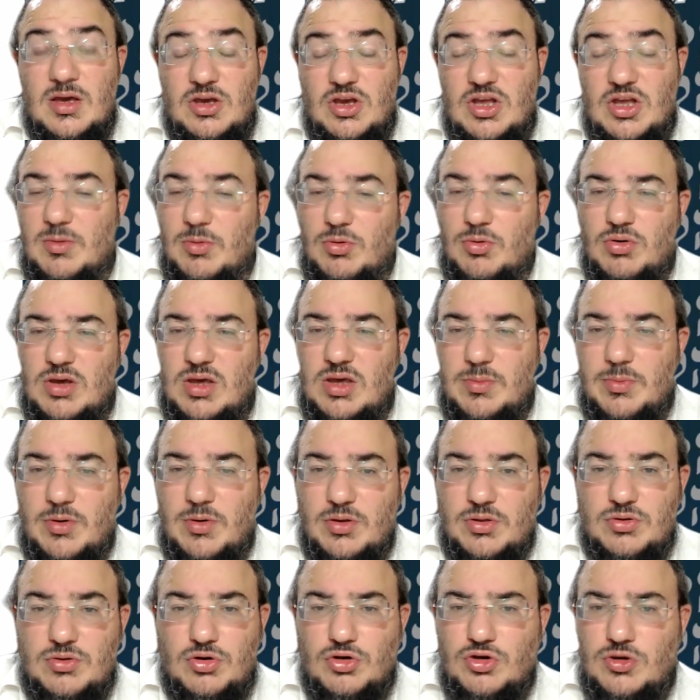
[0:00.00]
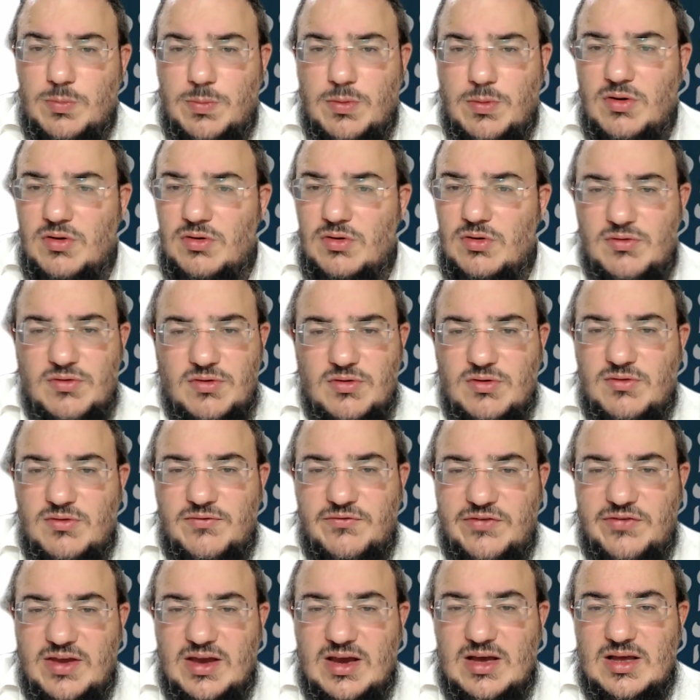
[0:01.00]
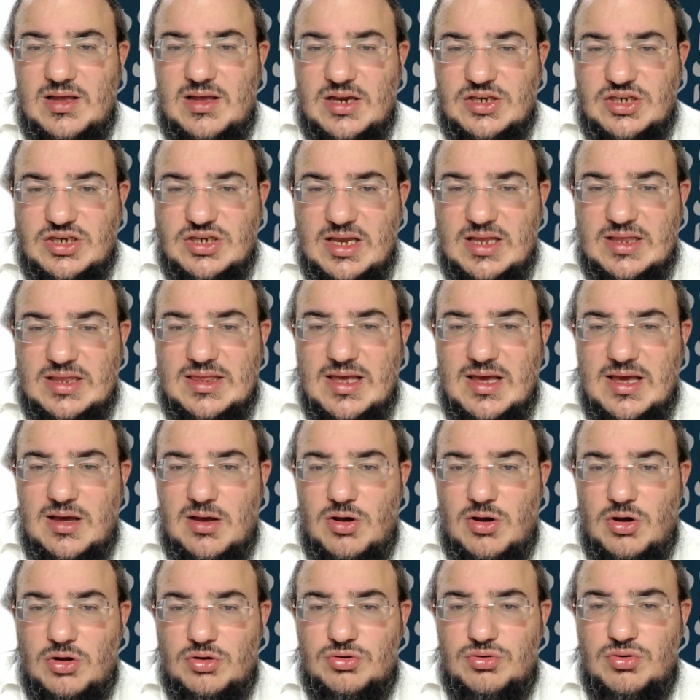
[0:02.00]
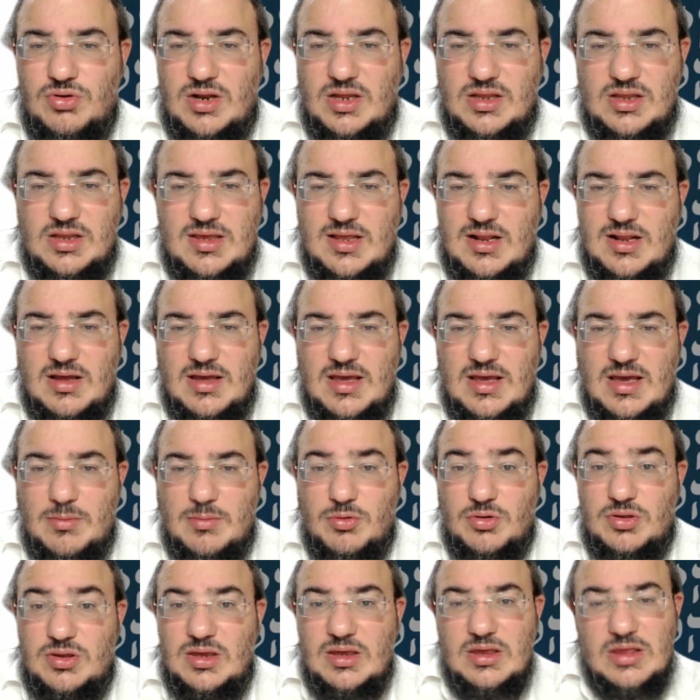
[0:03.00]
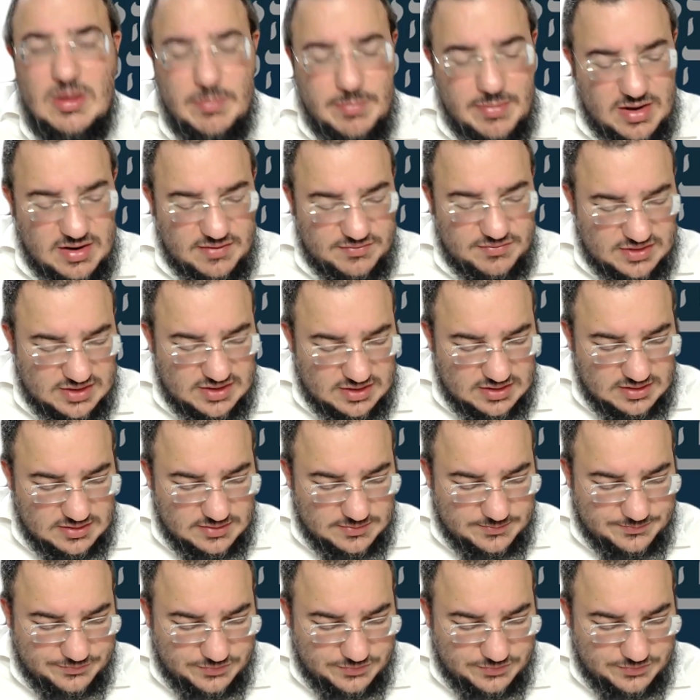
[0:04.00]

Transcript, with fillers: il y en a beaucoup qui pensent que tu peux faire Achayatzar entre la et Amotsi. Ce n'est pas un FSEC.